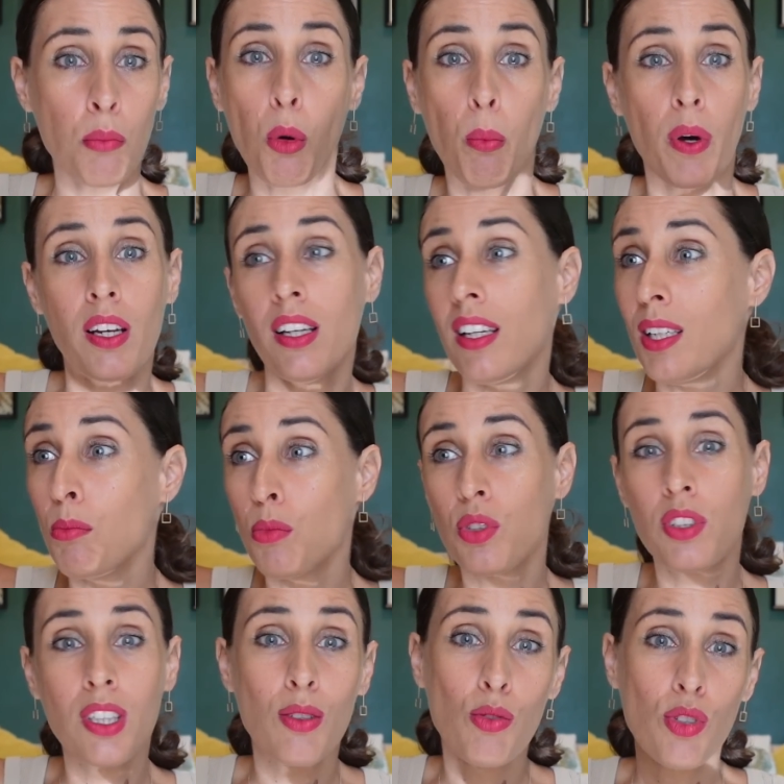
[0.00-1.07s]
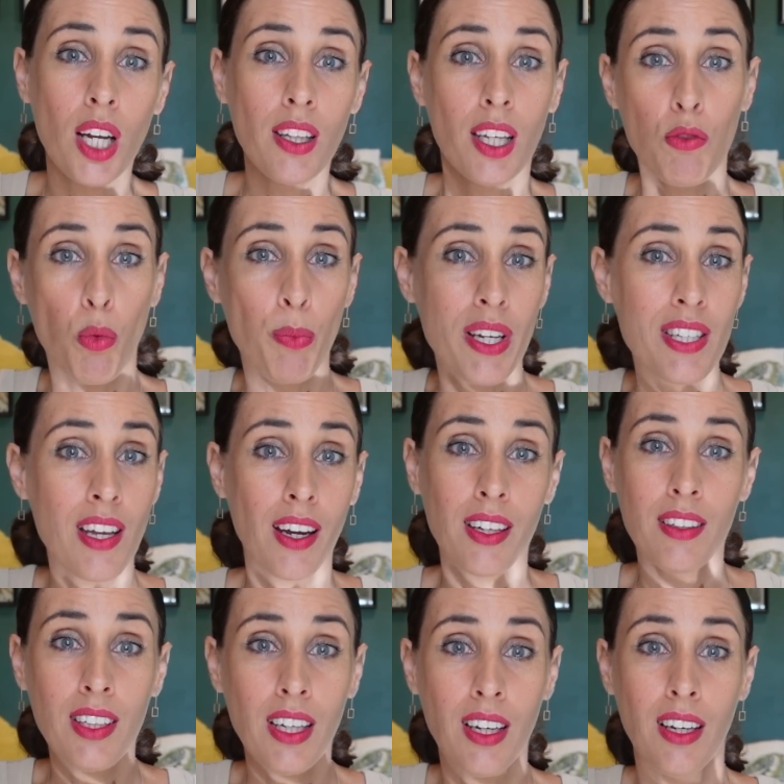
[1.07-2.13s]
Bon, bah, les moustiques du jardin, ils vont pas
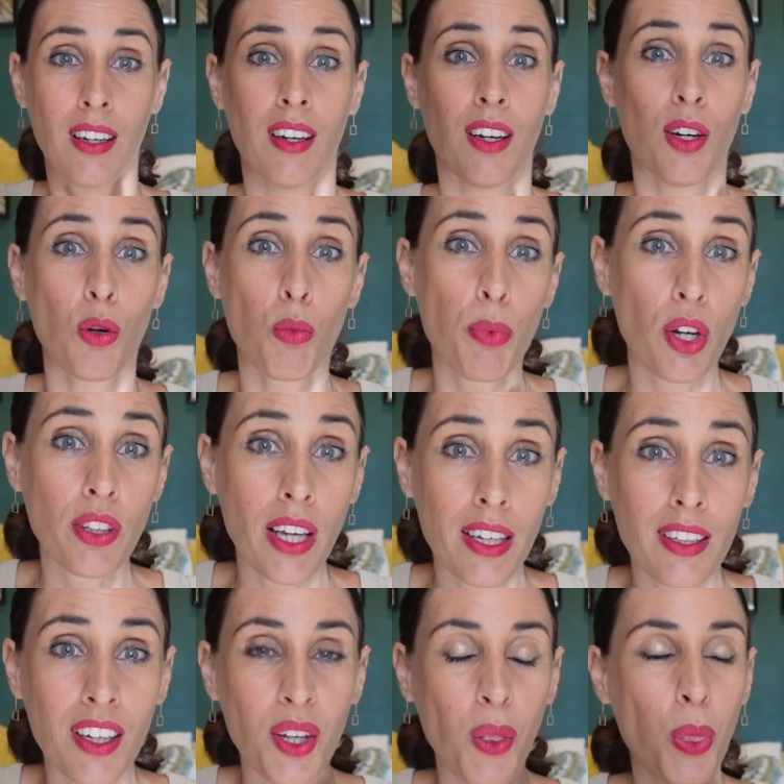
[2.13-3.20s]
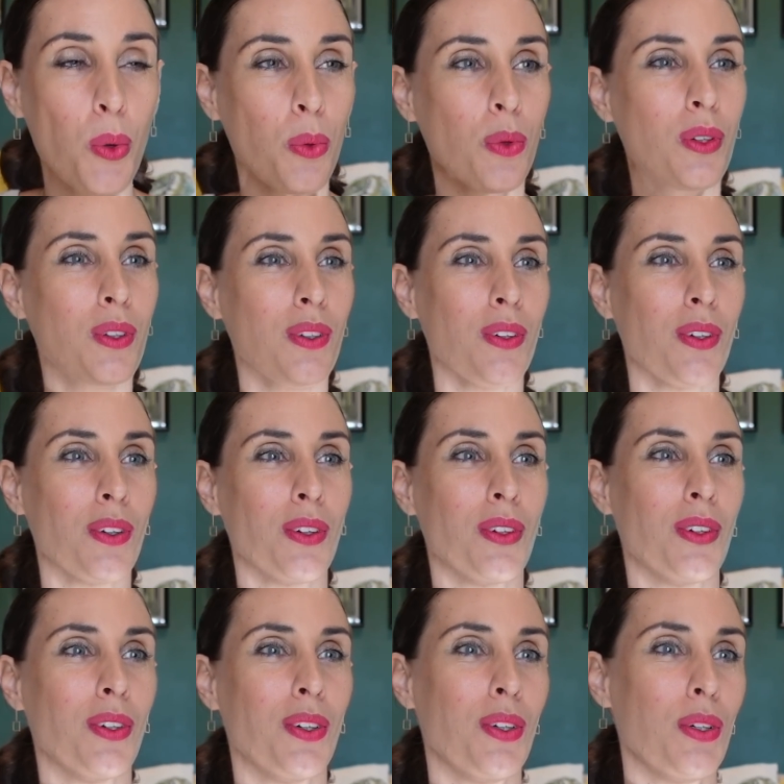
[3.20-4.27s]
s'arrêter euh, au portail. Hein. donc
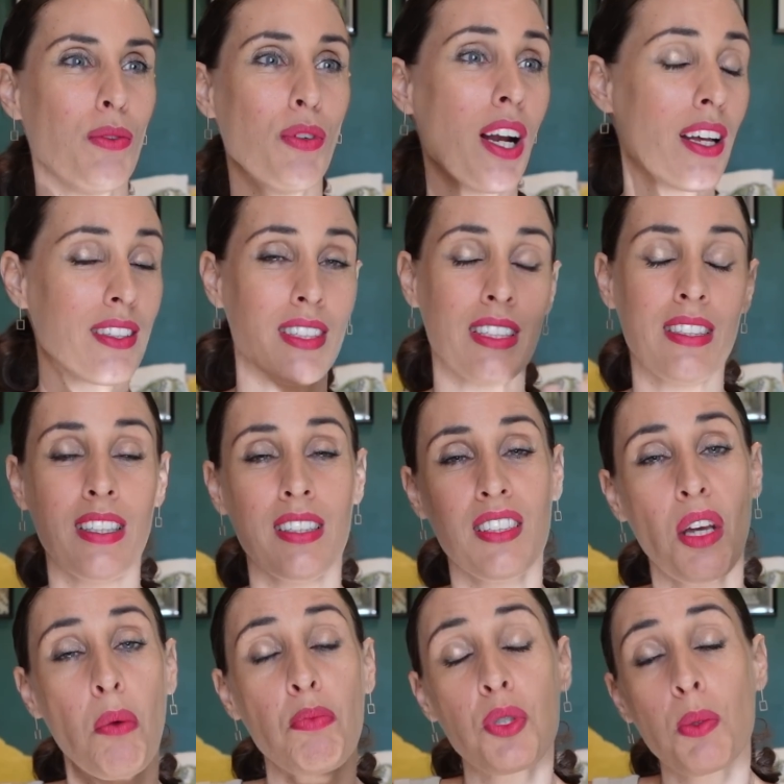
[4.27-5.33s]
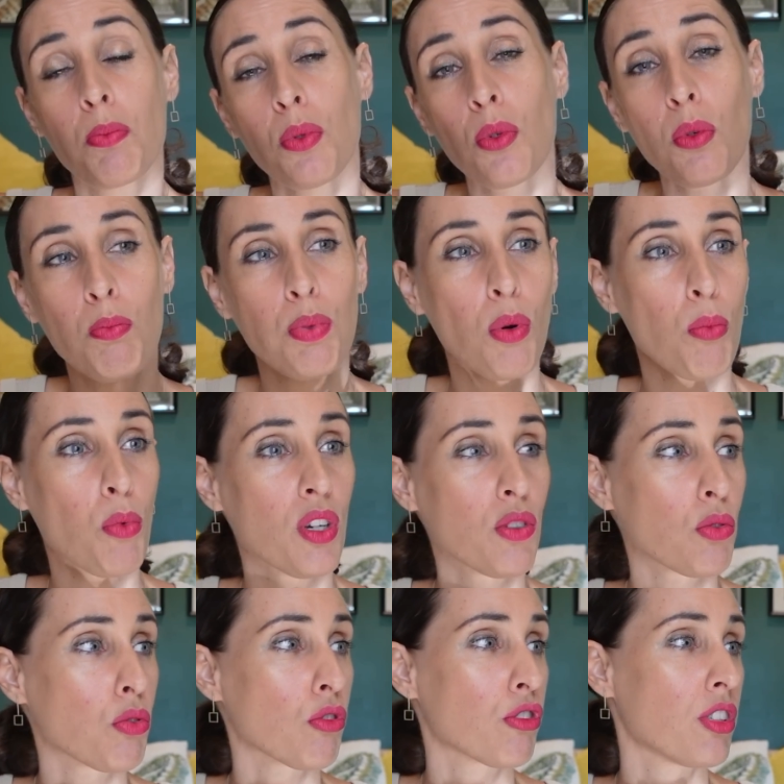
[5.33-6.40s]
euh, voilà, c'est un petit peu, pour moi, je
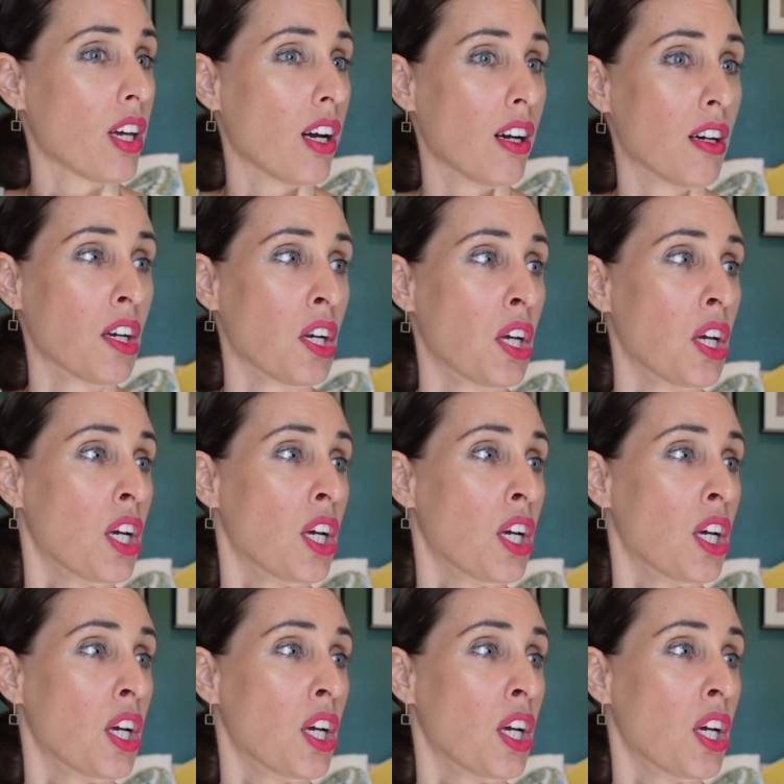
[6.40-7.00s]
trouve ça.